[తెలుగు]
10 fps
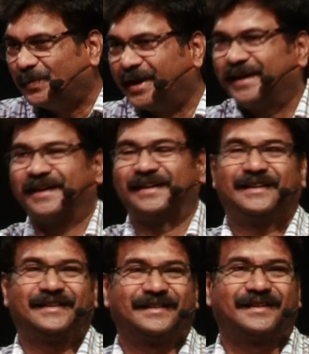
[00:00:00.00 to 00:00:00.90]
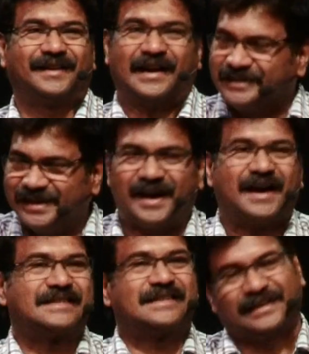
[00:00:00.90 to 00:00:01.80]
వాడాలి అది నా
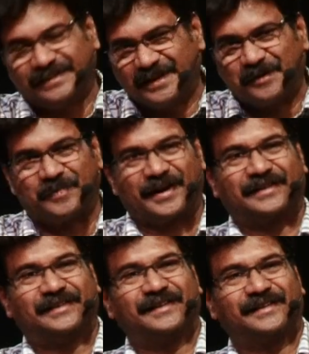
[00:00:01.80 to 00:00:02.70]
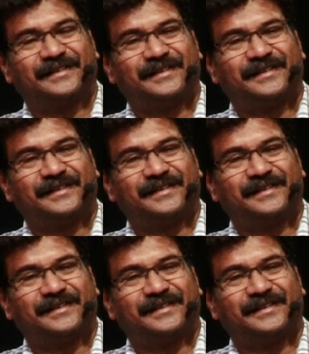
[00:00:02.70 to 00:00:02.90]
ఆశ అది నా ప్రార్థన